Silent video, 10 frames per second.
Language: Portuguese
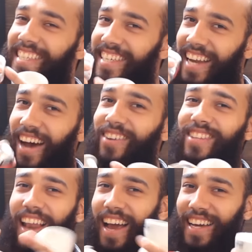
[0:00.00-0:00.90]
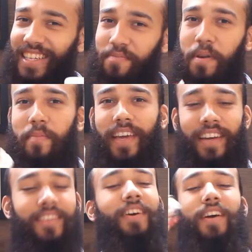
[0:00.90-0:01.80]
tirar os lacres
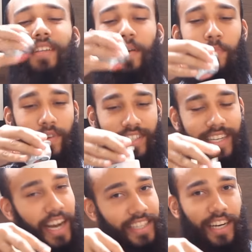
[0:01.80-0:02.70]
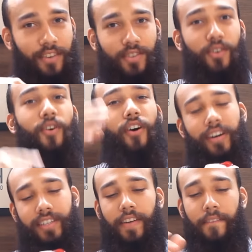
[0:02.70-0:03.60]
primeiro, depois encaixar no seu
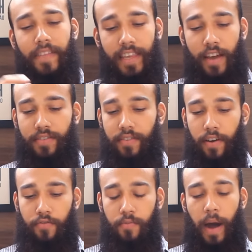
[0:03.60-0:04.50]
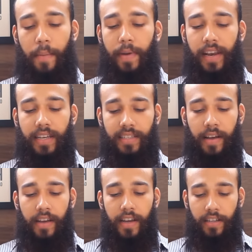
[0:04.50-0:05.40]
roche e aí você vai fumar,
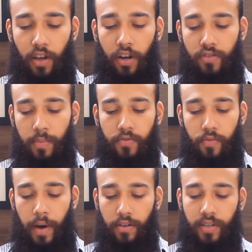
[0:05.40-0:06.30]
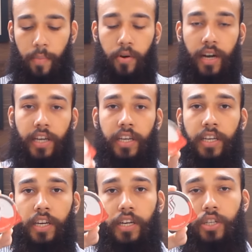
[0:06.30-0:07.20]
beleza? Então nós vamos fumar o sabor
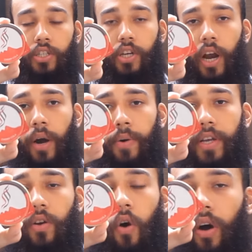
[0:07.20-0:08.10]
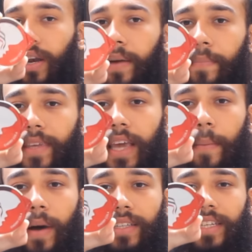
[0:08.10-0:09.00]
aqui Sherry Cola, que é
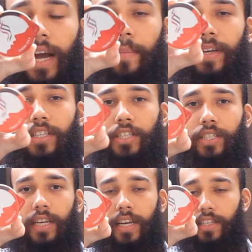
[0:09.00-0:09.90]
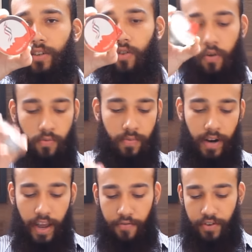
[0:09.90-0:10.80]
basicamente cereja com
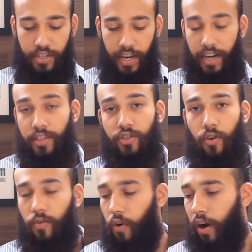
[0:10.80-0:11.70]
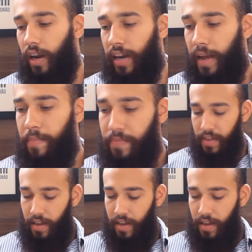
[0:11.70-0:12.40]
refrigerante, com cola, né?